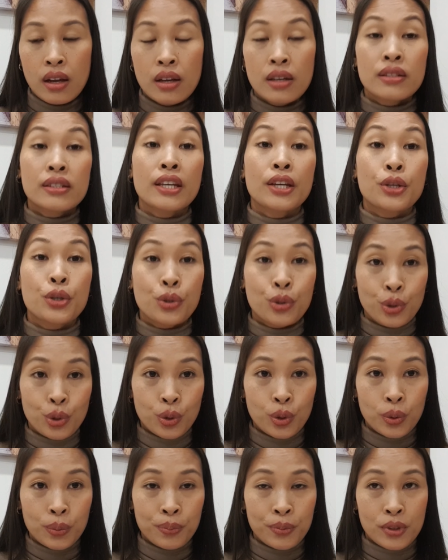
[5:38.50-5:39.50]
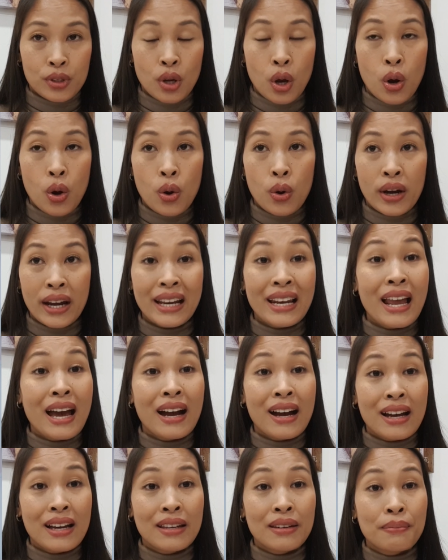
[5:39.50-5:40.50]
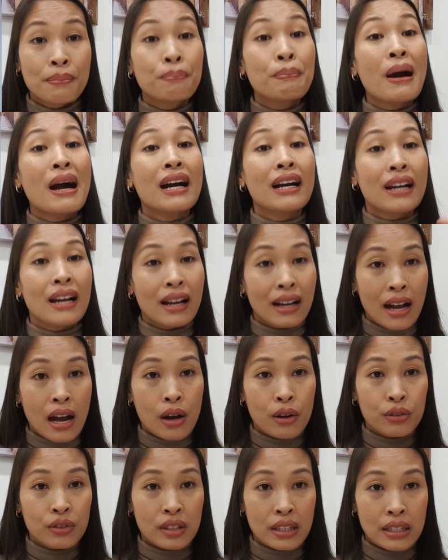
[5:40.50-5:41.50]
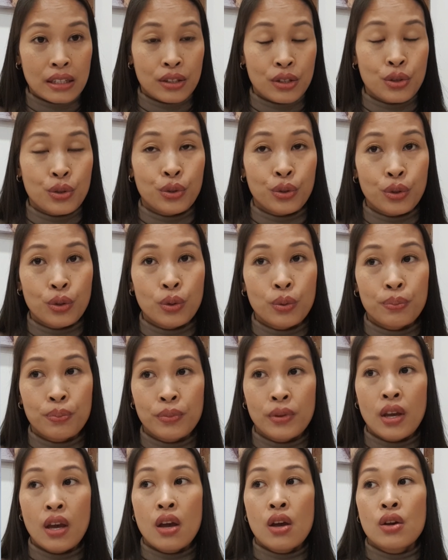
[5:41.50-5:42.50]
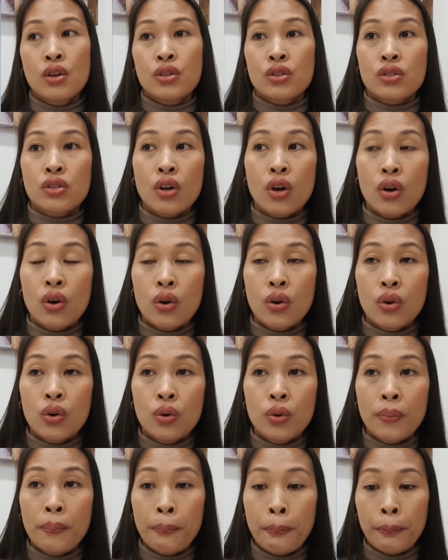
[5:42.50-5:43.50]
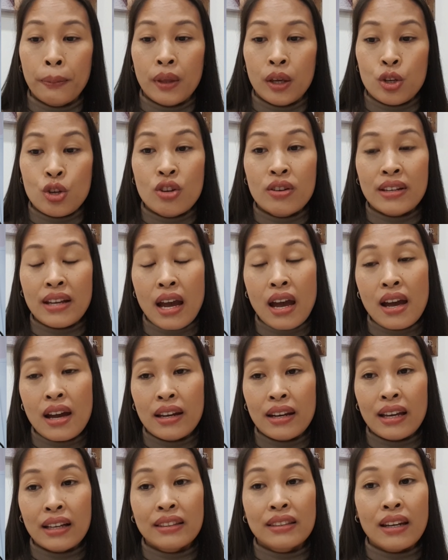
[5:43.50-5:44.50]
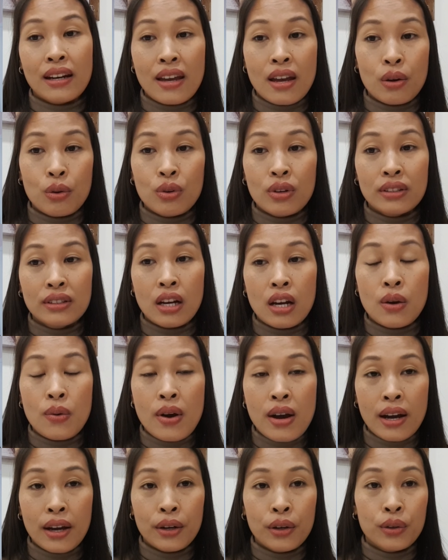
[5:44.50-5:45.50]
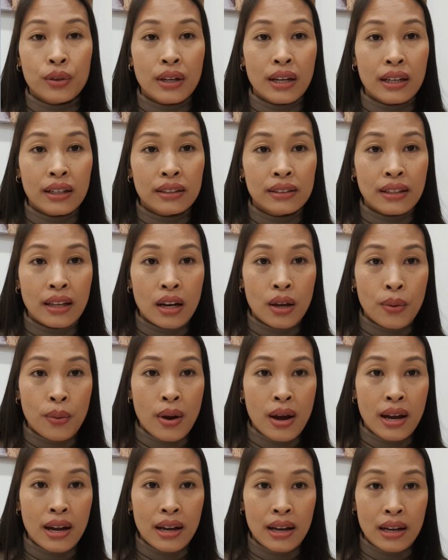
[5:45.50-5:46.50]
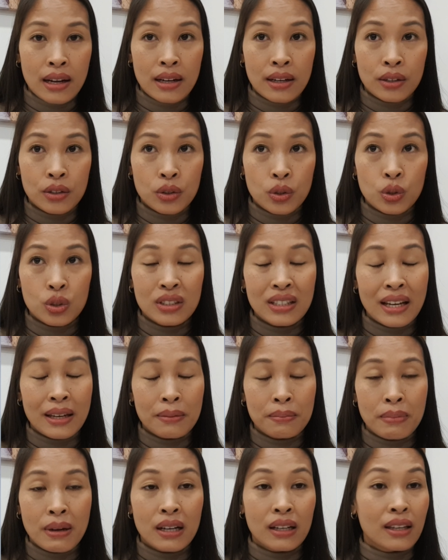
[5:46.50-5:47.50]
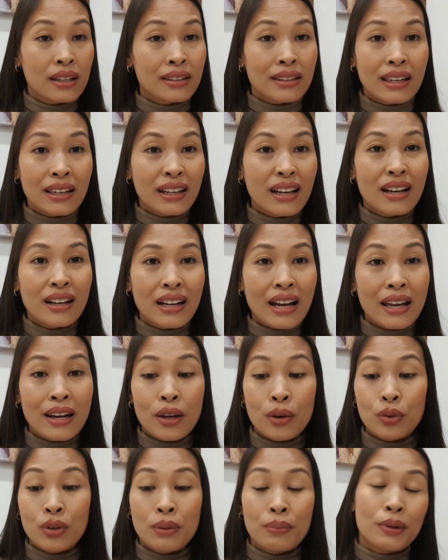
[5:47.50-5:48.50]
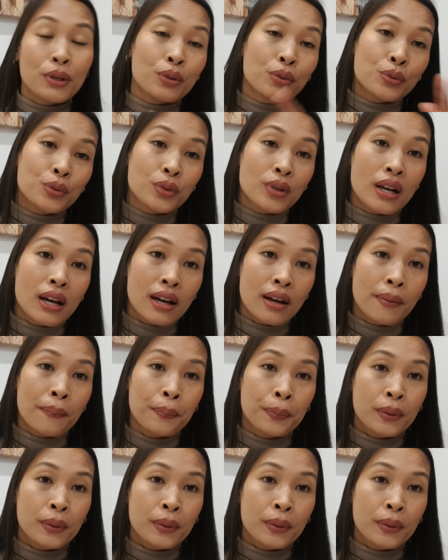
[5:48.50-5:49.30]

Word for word: sa Europe. So, kailangan bank account in Europe. So, yun nga, nag-try ako ng dalawang ano, ng dalawang online banking. Talagang kala ko naman nung una,